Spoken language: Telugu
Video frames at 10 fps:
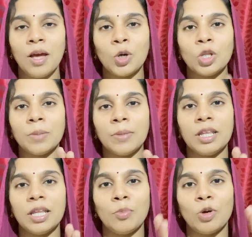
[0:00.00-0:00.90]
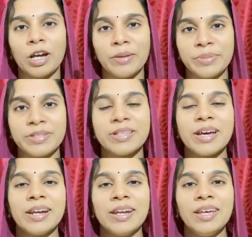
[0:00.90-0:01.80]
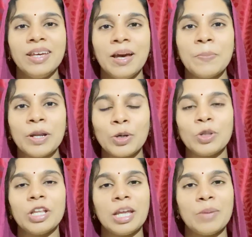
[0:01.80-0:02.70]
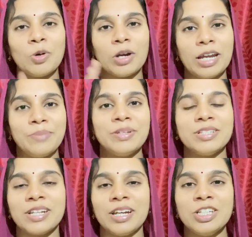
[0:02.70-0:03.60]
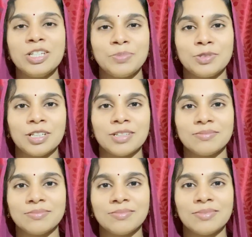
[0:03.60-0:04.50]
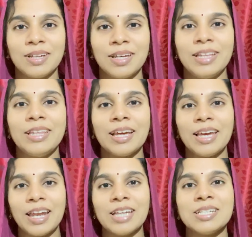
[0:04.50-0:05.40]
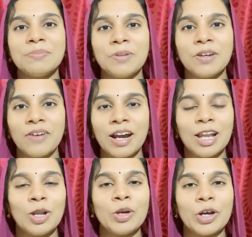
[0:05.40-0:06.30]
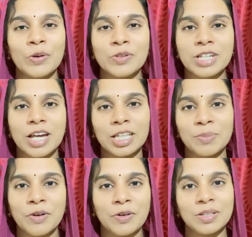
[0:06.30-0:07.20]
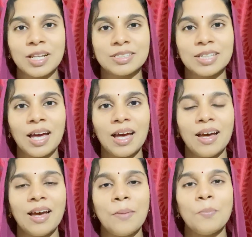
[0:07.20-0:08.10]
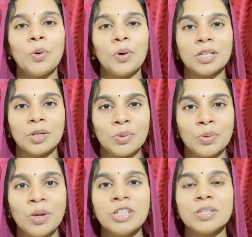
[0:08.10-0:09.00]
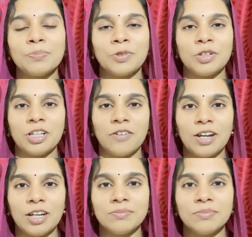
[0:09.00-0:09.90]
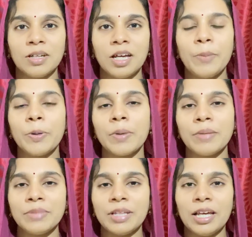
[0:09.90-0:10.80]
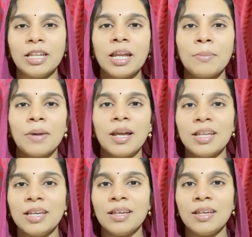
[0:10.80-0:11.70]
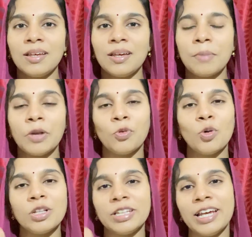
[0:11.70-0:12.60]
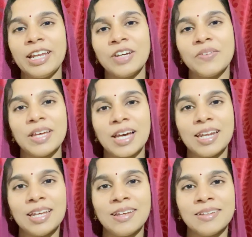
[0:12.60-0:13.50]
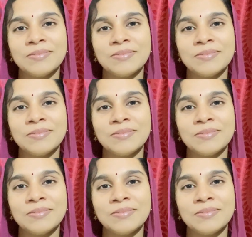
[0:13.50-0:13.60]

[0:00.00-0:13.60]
కొంతమంది ఏమో కనిపిస్తారని మరికొందరేమో కనిపించరని చెప్తున్నారు ఇంతకీ ఇలా చెప్పే వాళ్ళలో ఎక్కువ శాతం ఎవరో తెలుసా బోధకులు అని చెప్పుకుంటున్న వాళ్ళు ఇప్పుడు మనం దేన్ని నమ్మాలి మన ఓటు దేనికి వేయాలి